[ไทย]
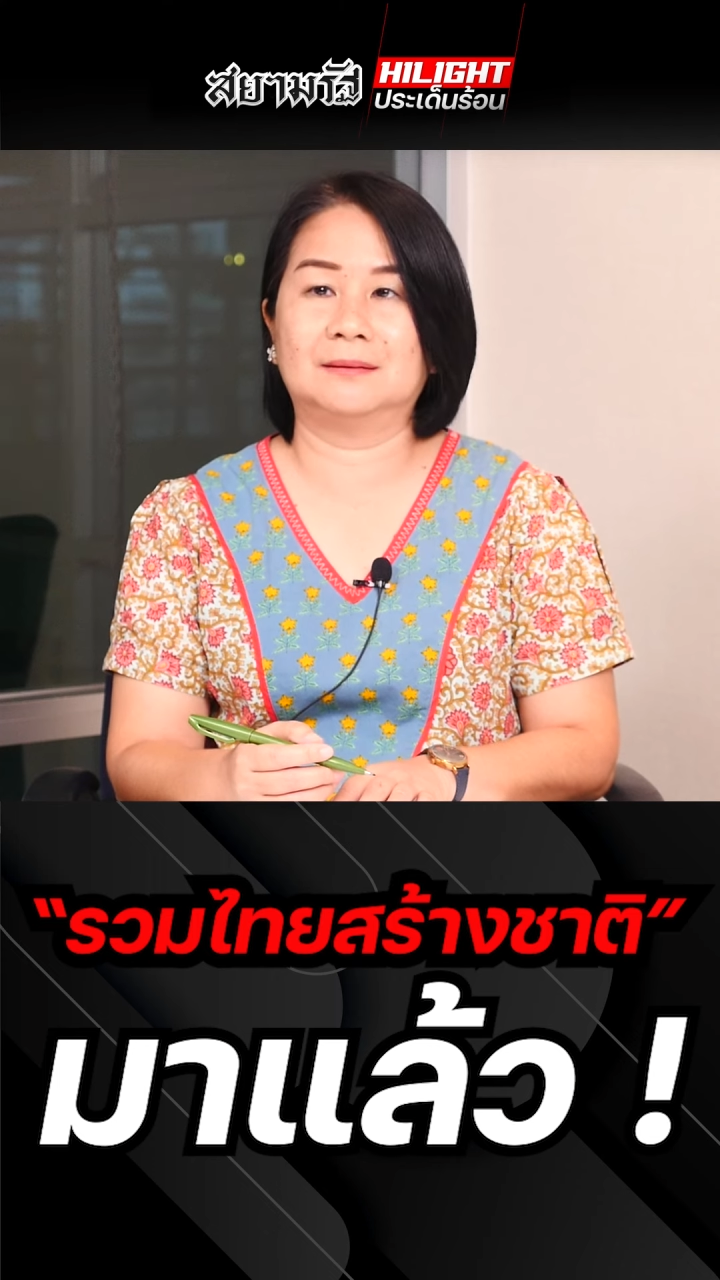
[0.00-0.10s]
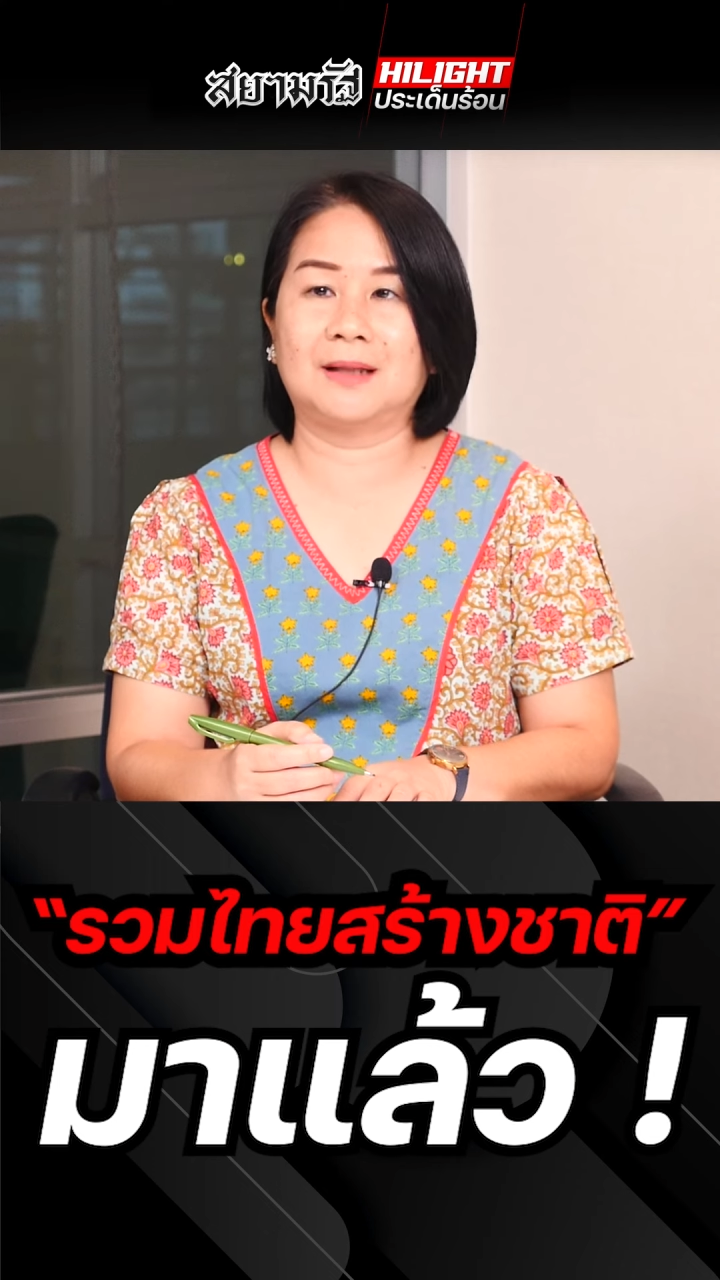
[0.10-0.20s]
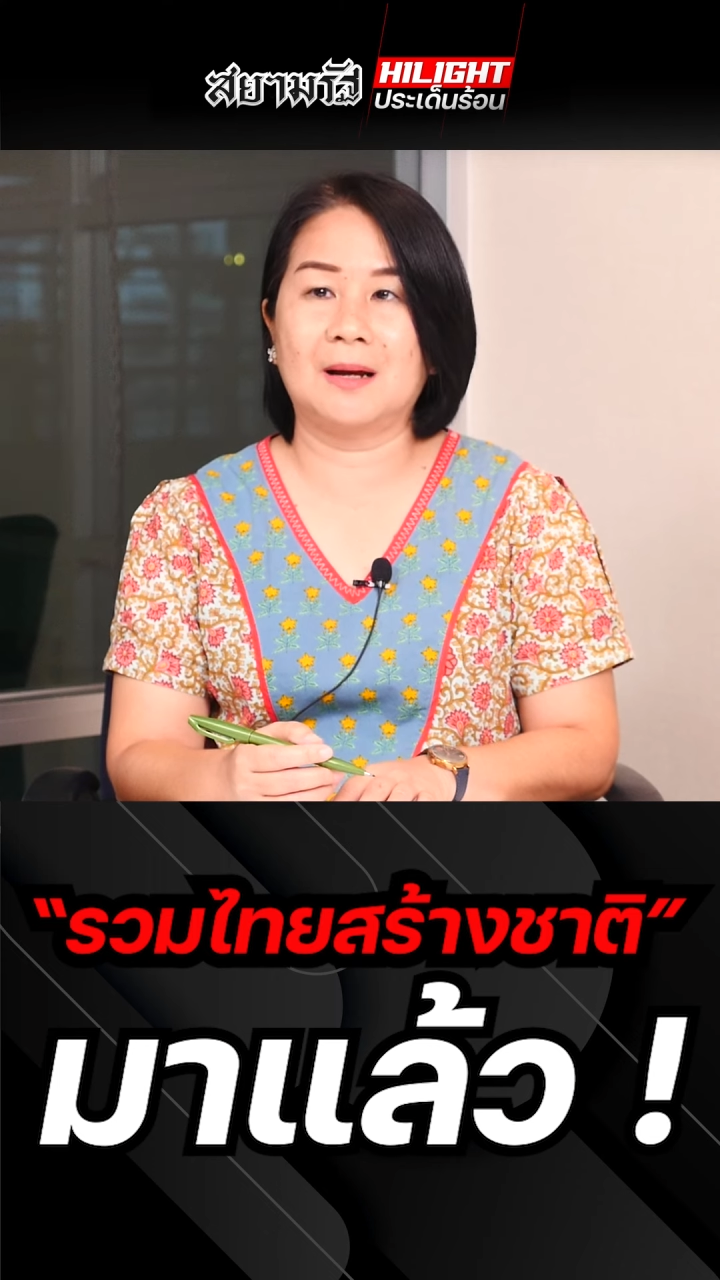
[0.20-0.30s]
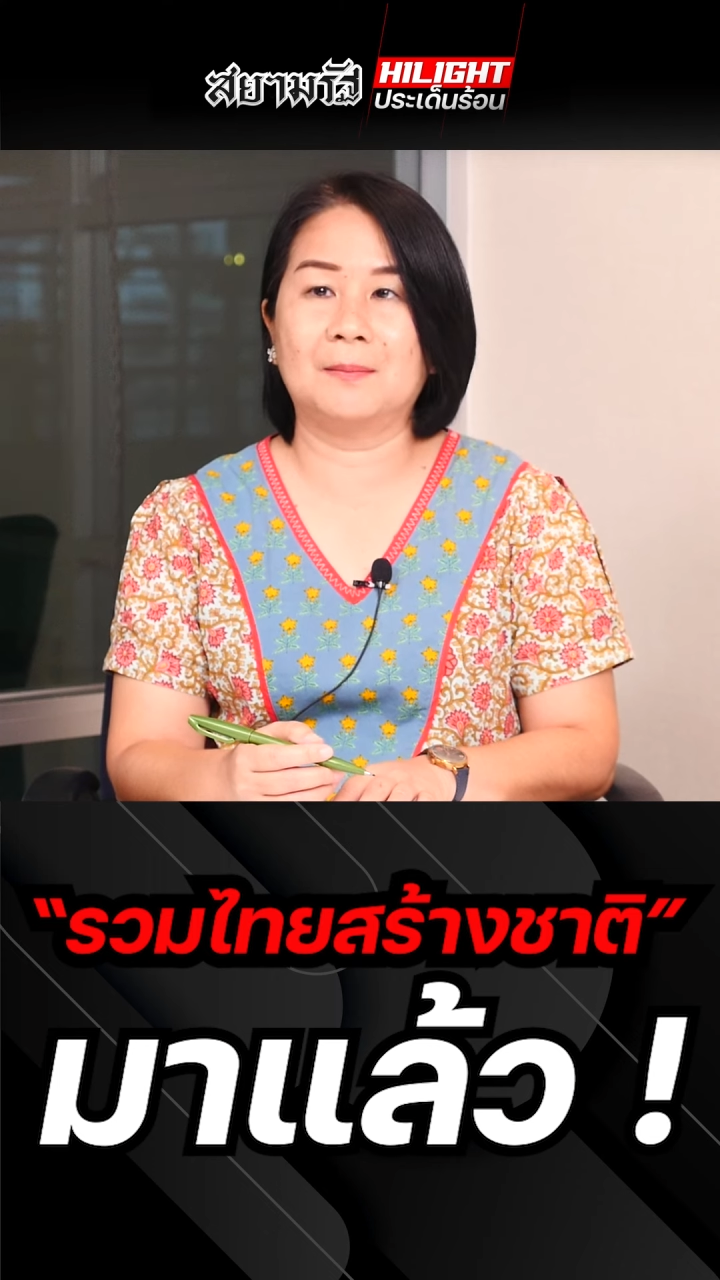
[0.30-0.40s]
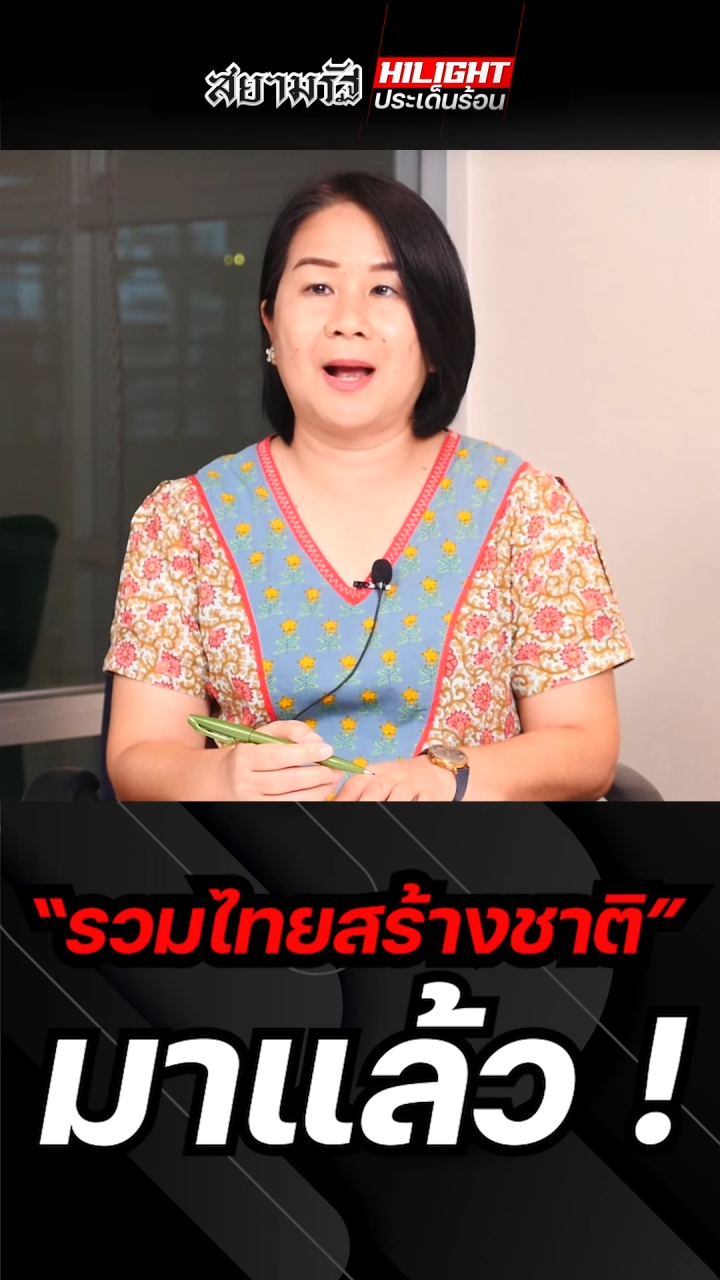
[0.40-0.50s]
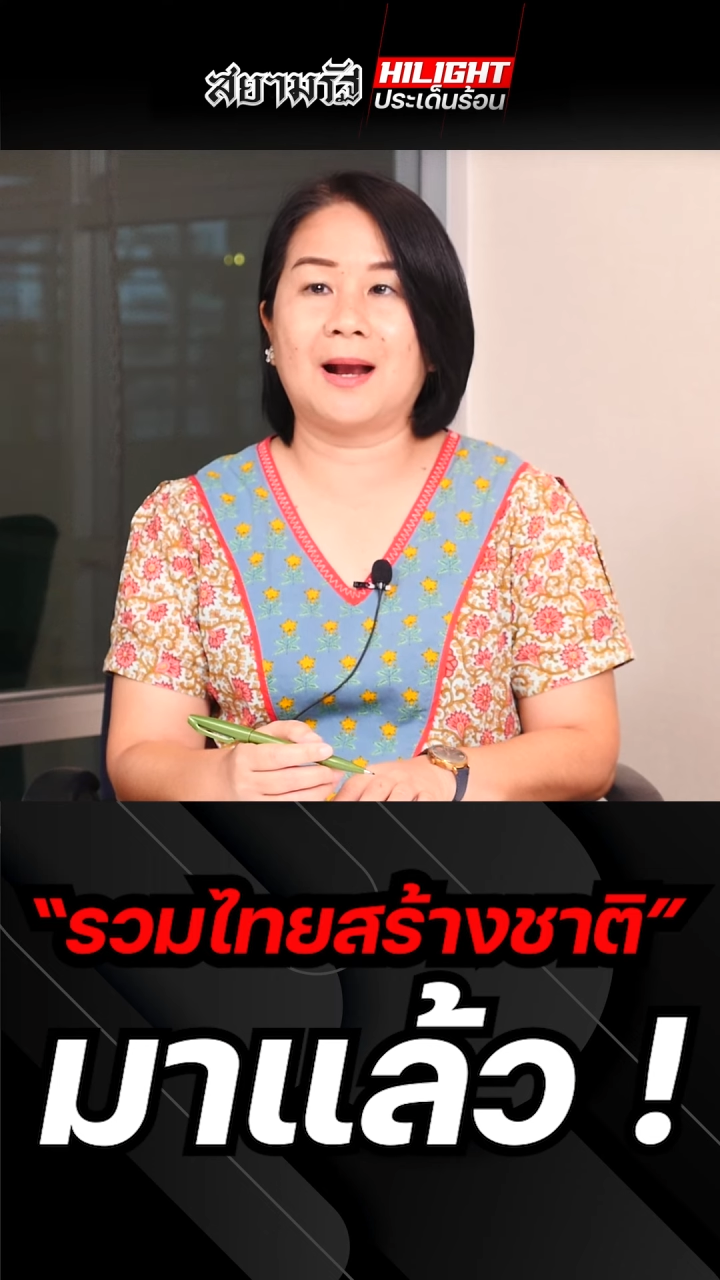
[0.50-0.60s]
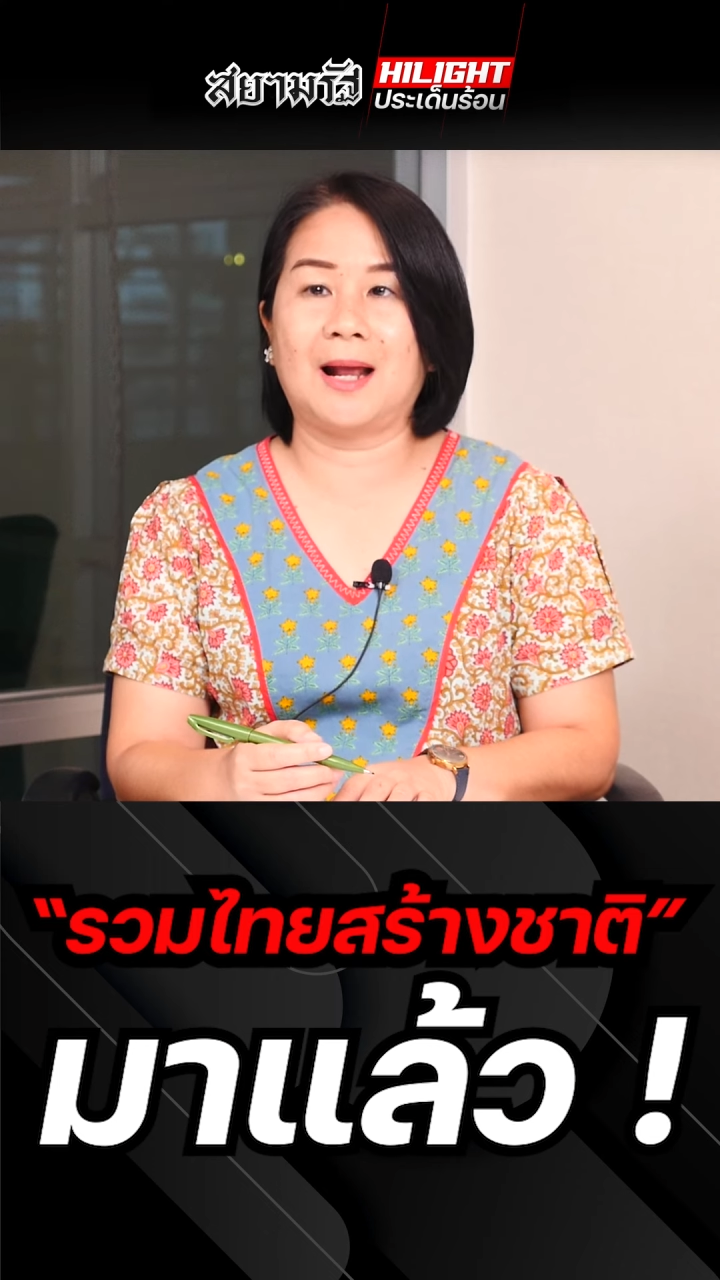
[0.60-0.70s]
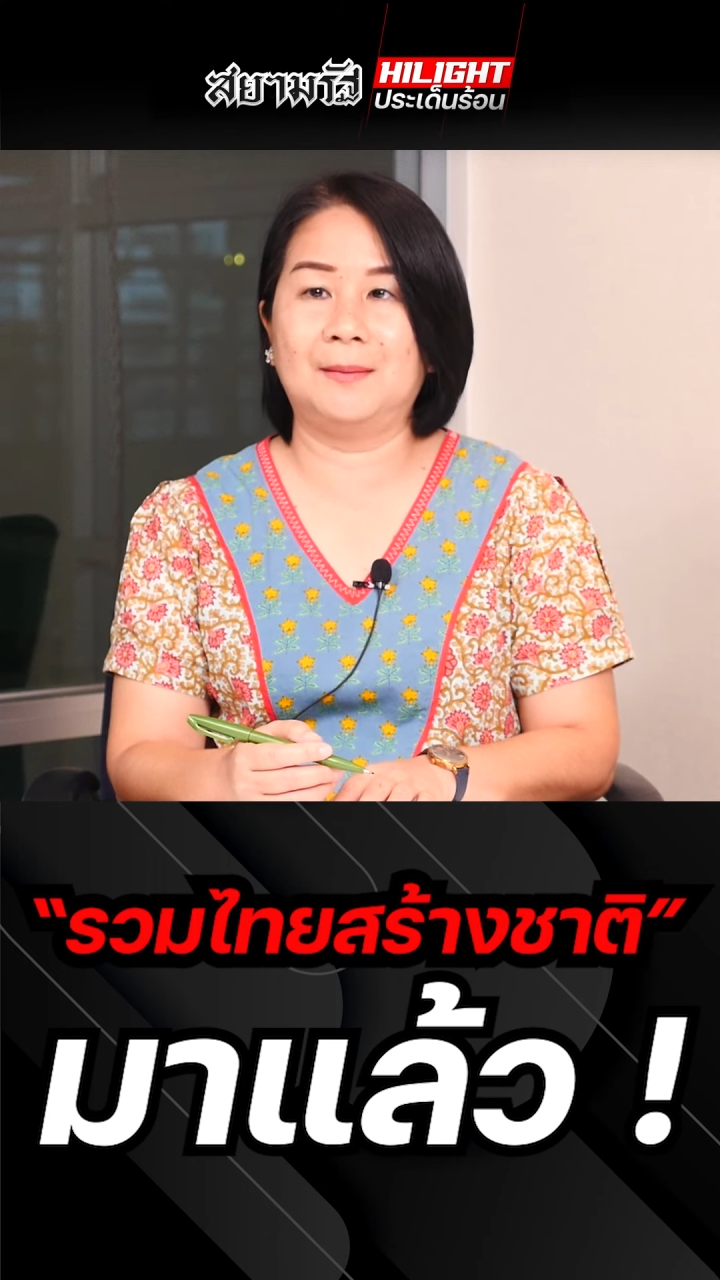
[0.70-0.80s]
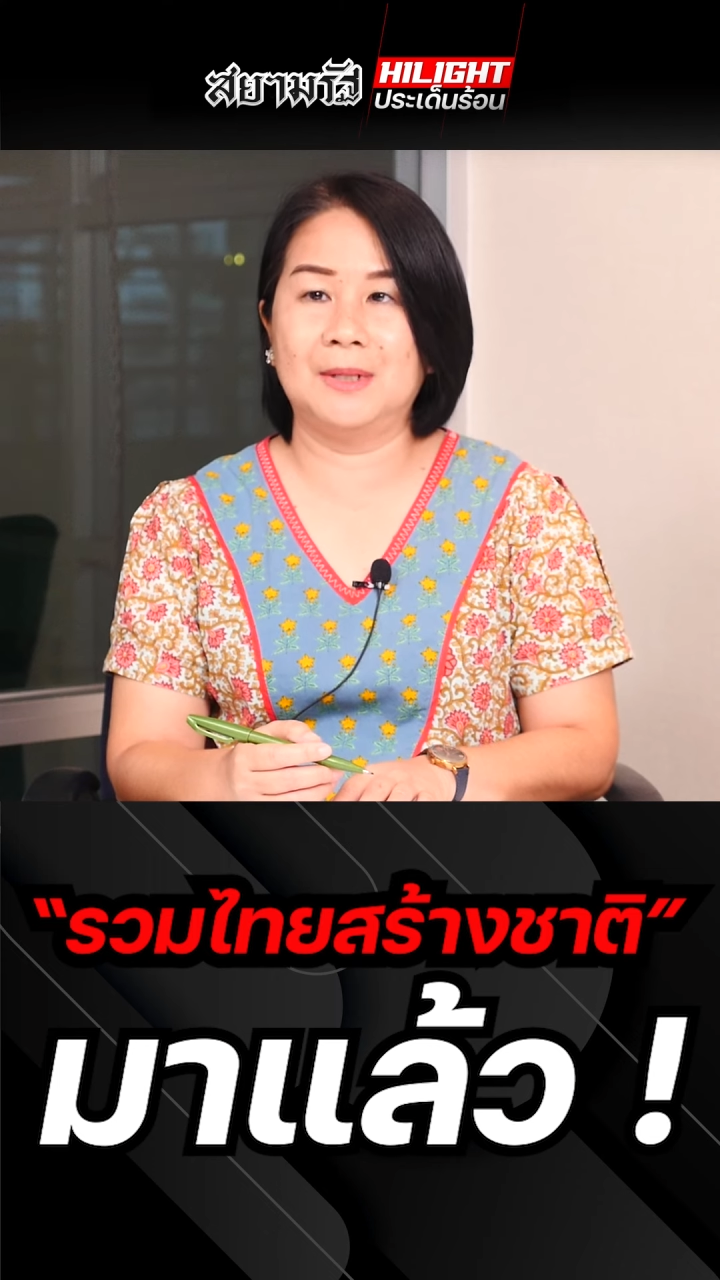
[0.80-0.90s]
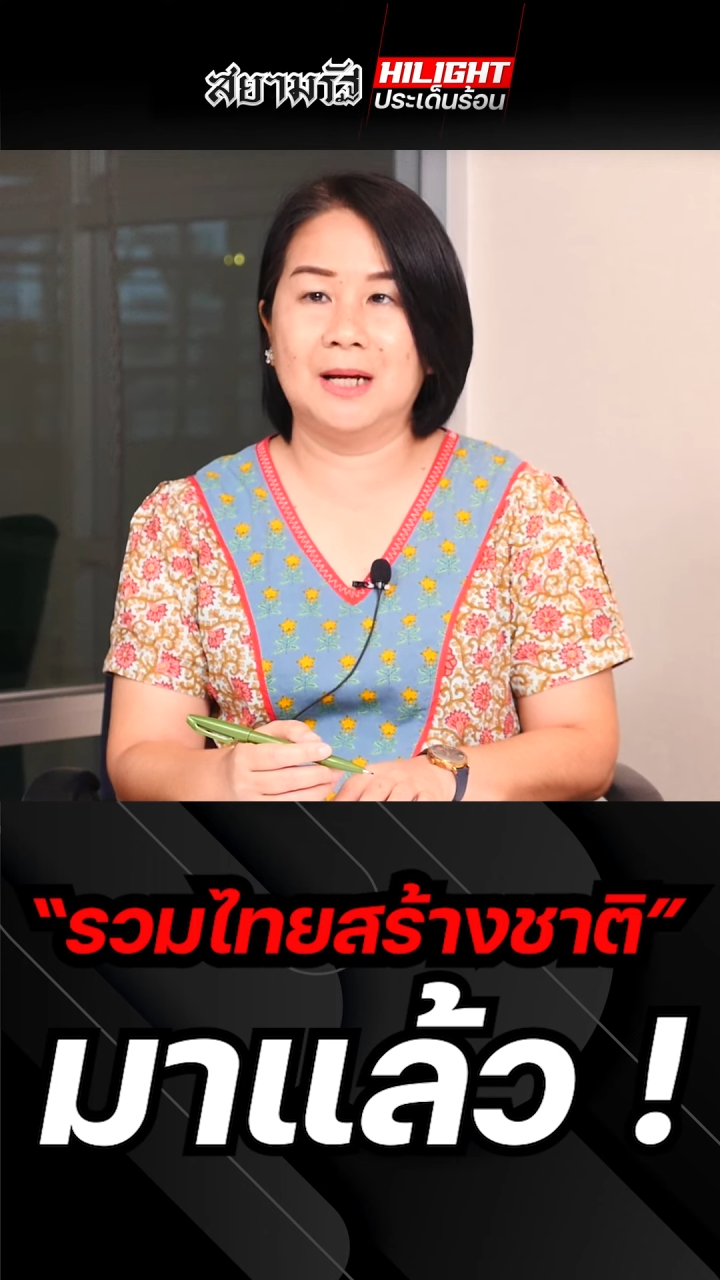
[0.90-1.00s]
ตั้งพัก
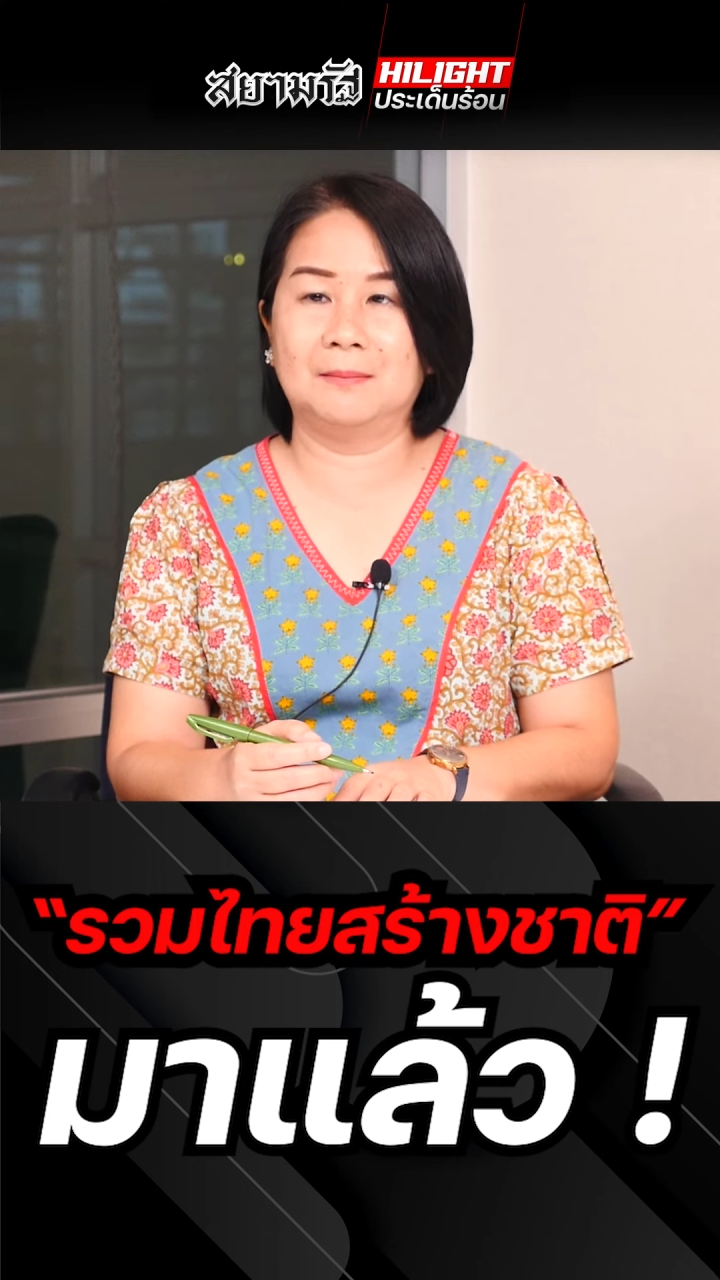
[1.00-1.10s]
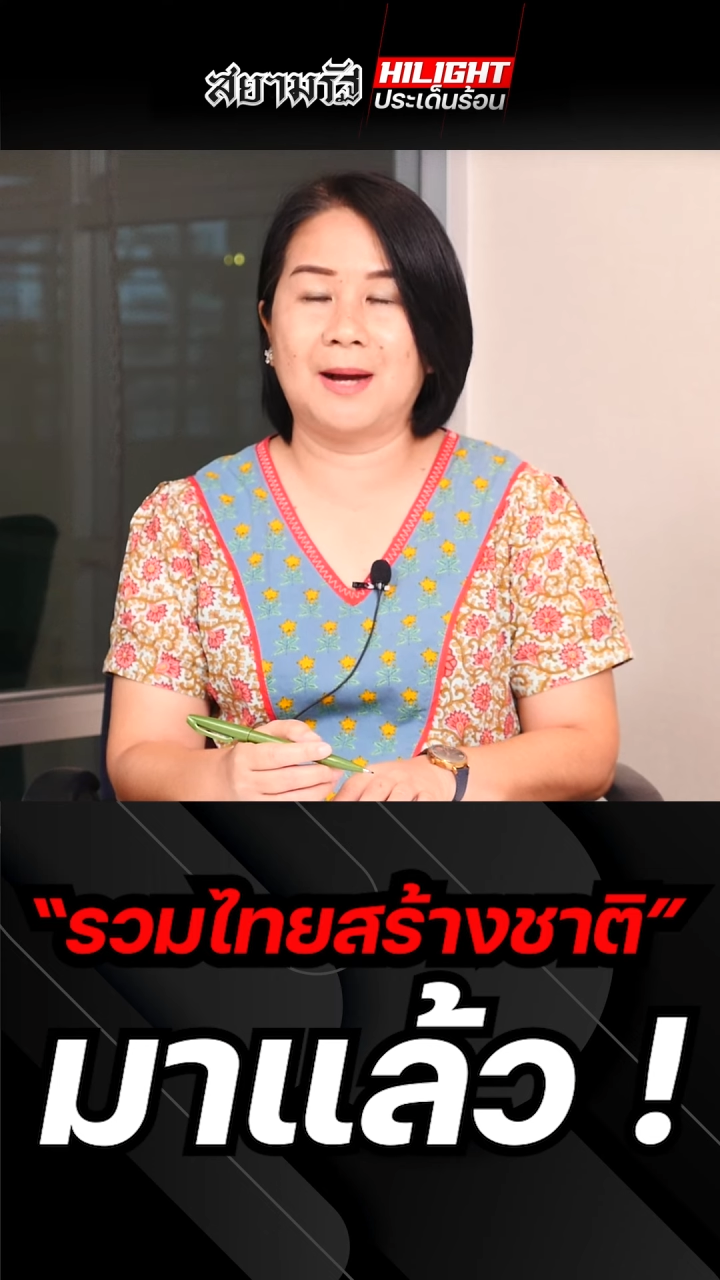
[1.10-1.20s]
การเมืองือง